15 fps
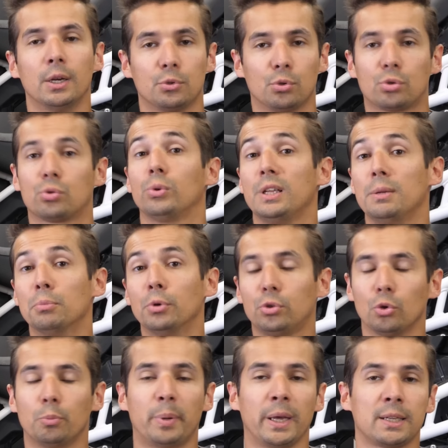ce sont les
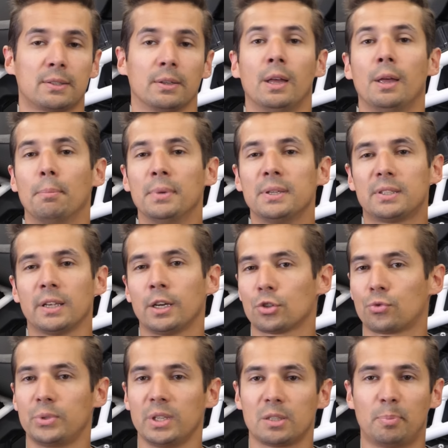Motopegs, mais ça
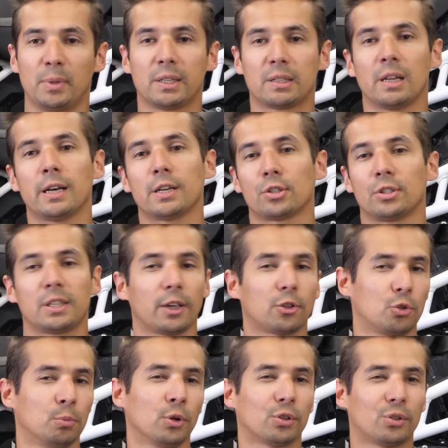je vous explique là
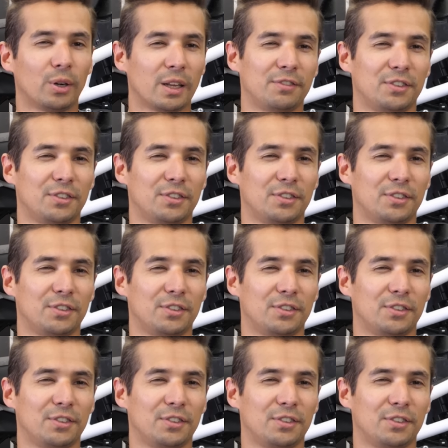directement dans la